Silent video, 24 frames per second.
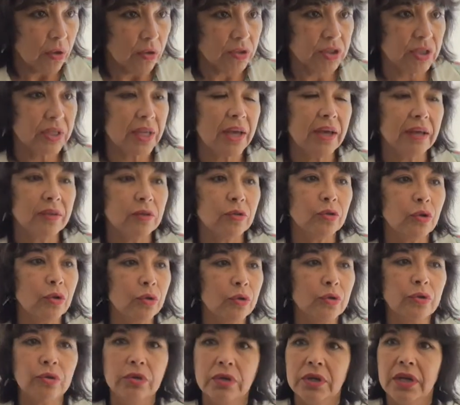O sea,
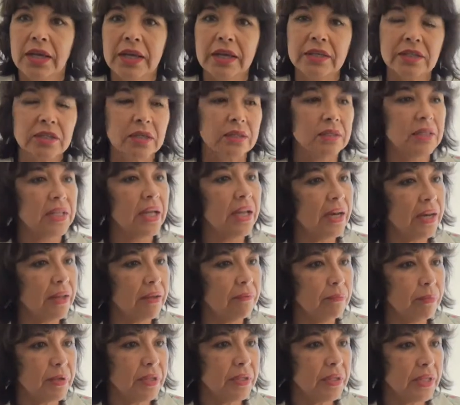todo es
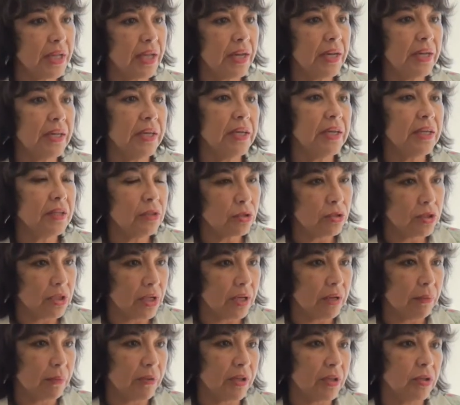darle, brindarle estos
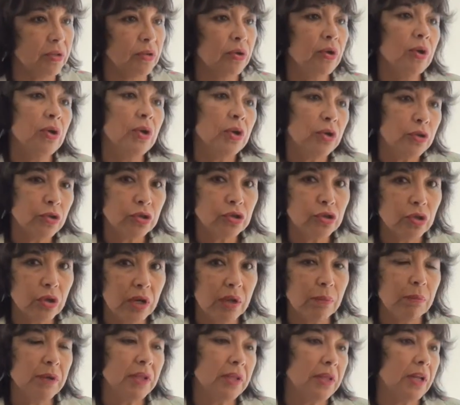elementos, no
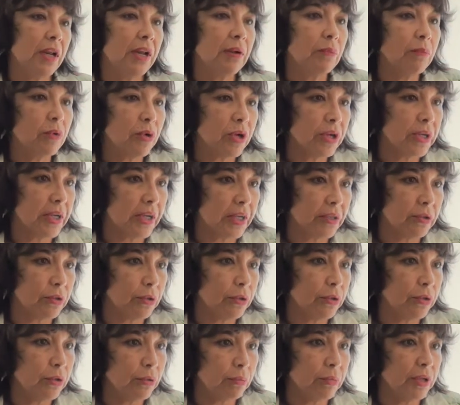solamente a las mujeres
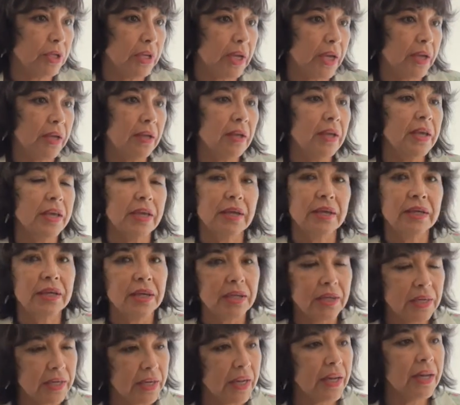gastronómicas, en
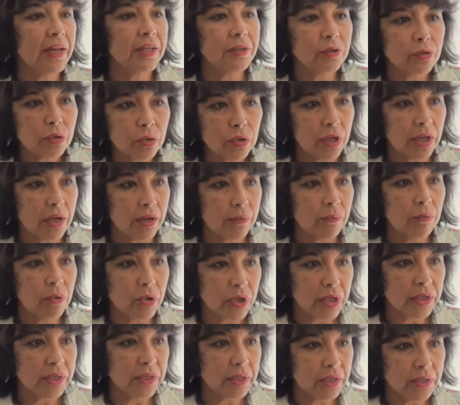general a todas las
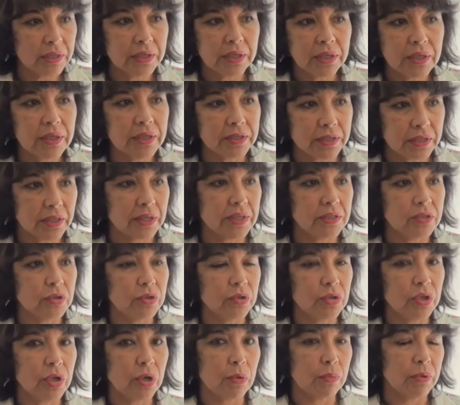mujeres que tienen relación de